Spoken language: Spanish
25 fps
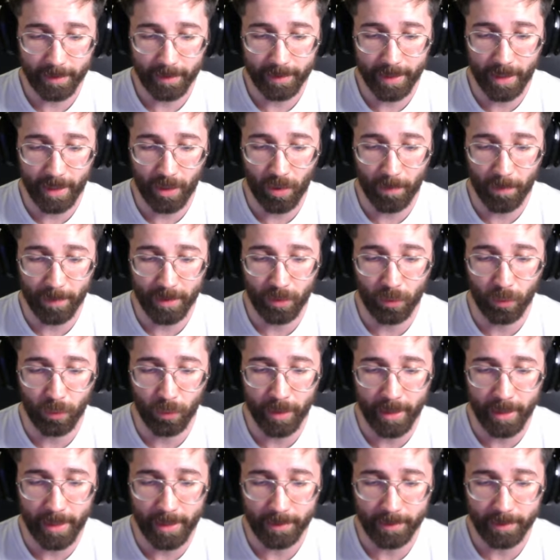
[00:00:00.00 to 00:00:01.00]
tengo mis
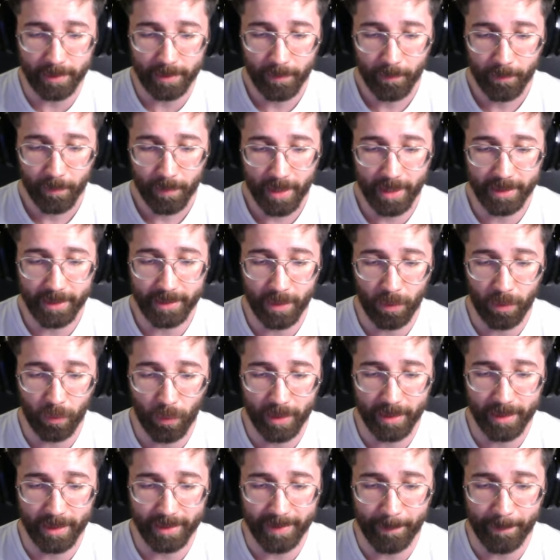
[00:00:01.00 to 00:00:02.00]
dudas. Ese
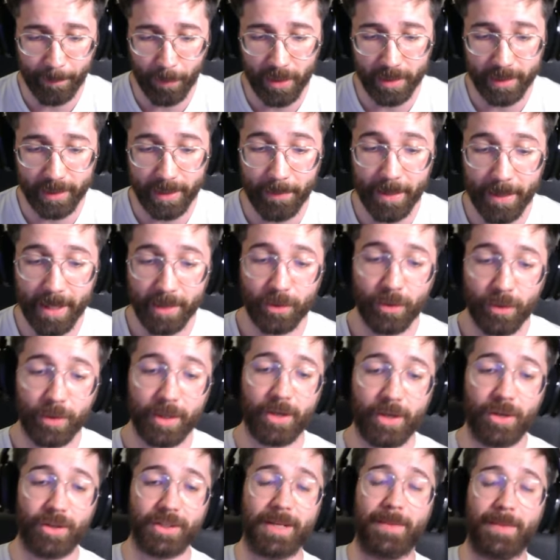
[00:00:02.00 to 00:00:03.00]
duende se pone travieso y
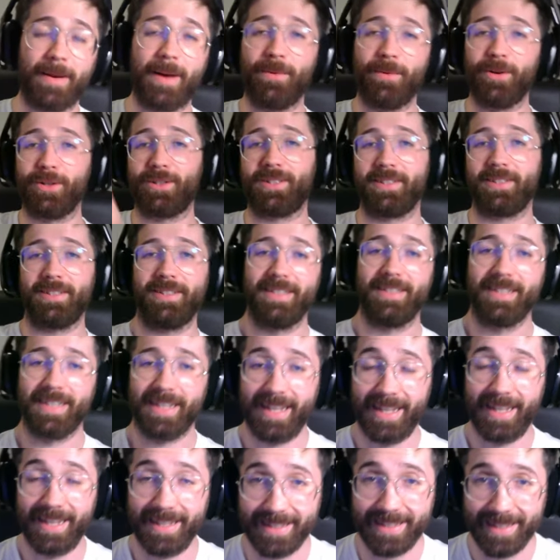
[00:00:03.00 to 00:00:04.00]
nos llevamos
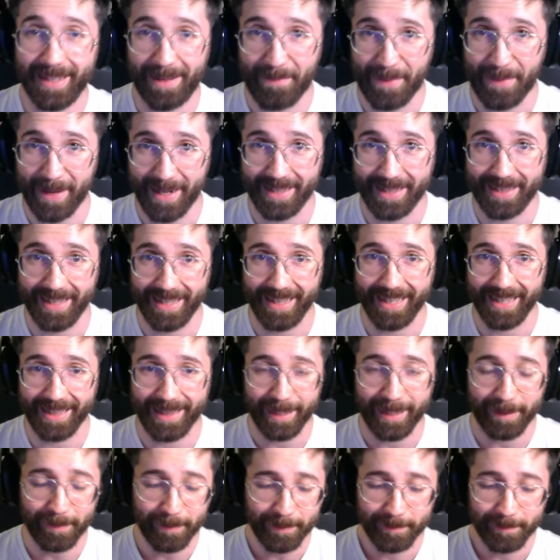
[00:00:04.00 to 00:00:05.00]
esta
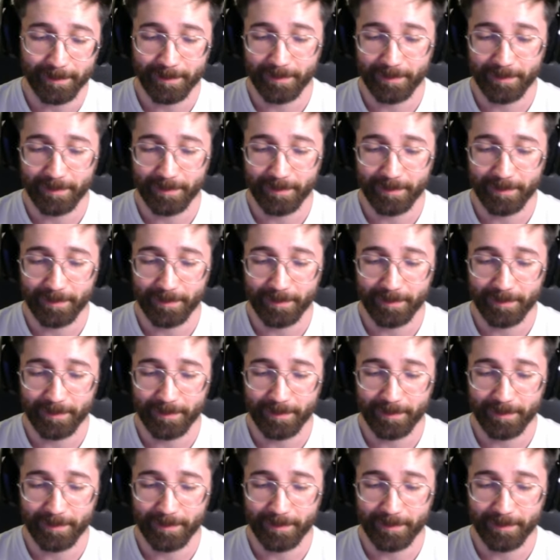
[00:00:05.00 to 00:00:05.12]
partidita.